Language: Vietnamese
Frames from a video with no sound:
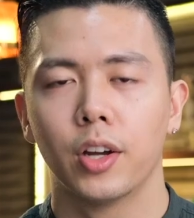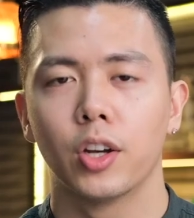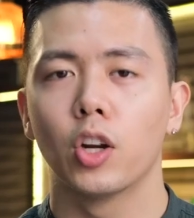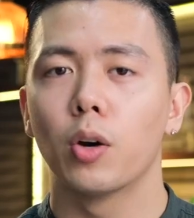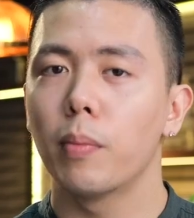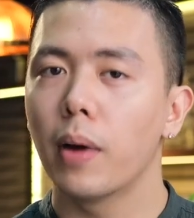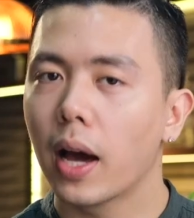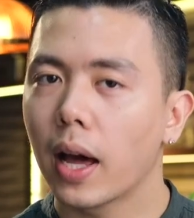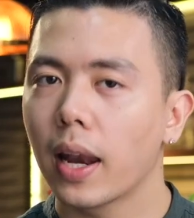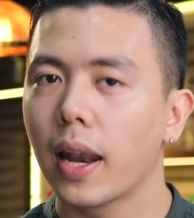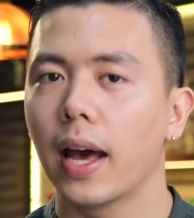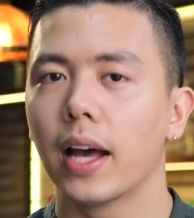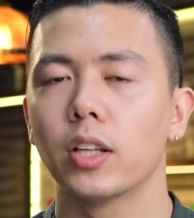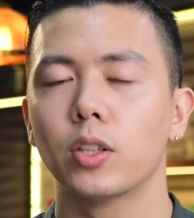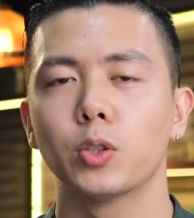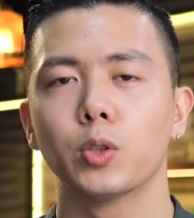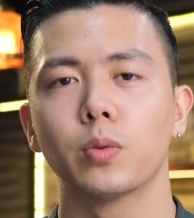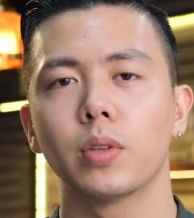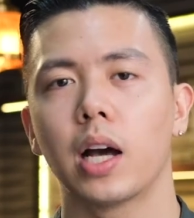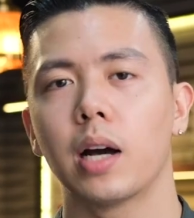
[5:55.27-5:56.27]
nó mang lại
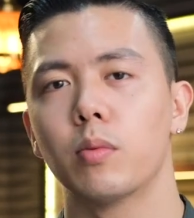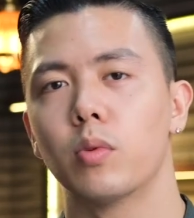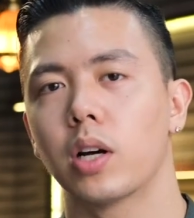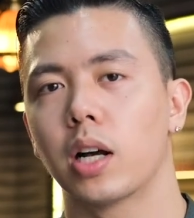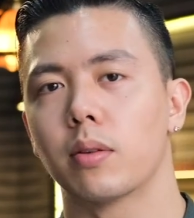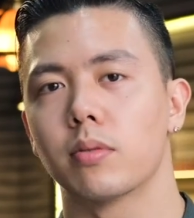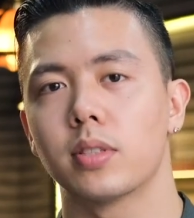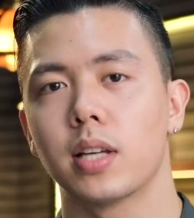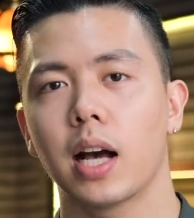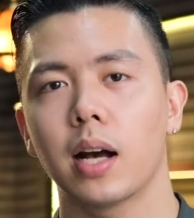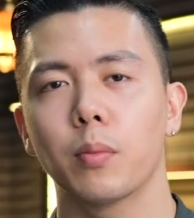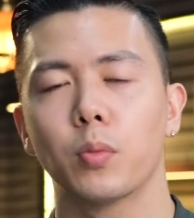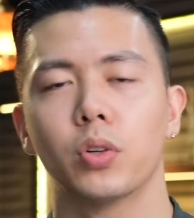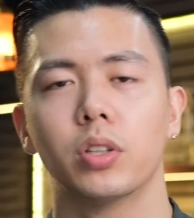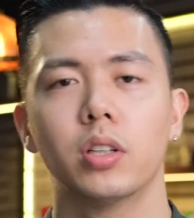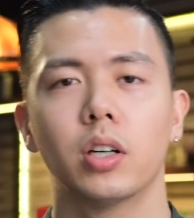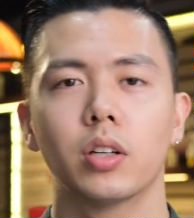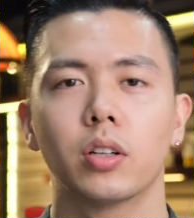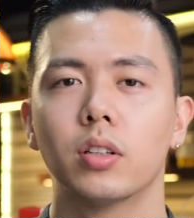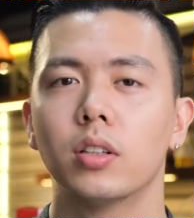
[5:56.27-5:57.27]
cho chúng ta một cảm giác mùi
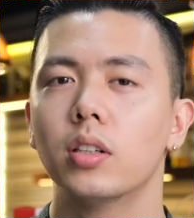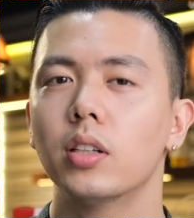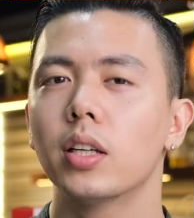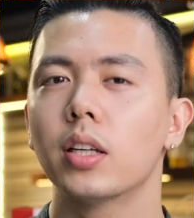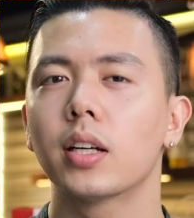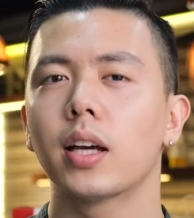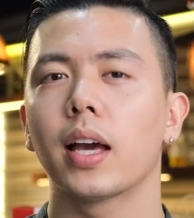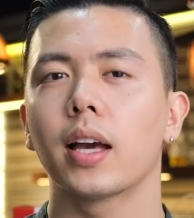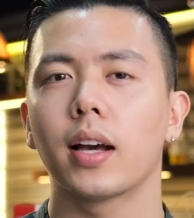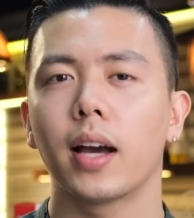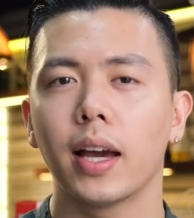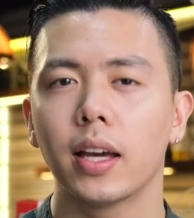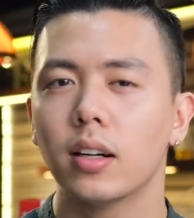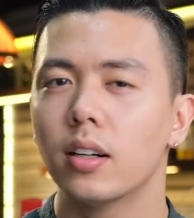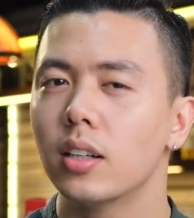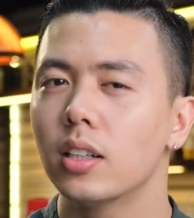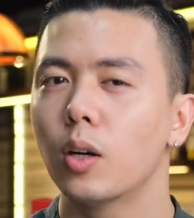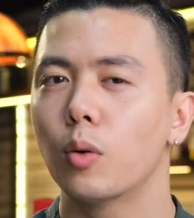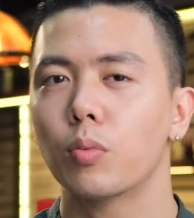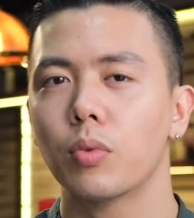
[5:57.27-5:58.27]
hương nó hơi cay cay,
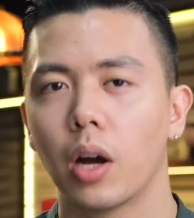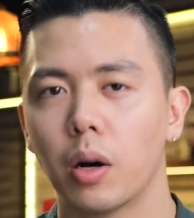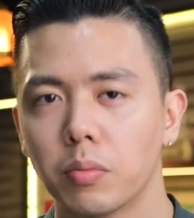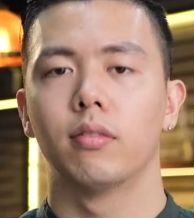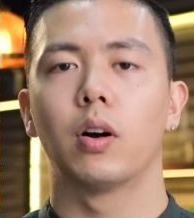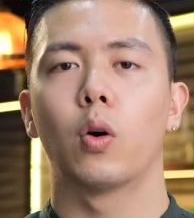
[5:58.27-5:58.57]
hơi nồng nồng.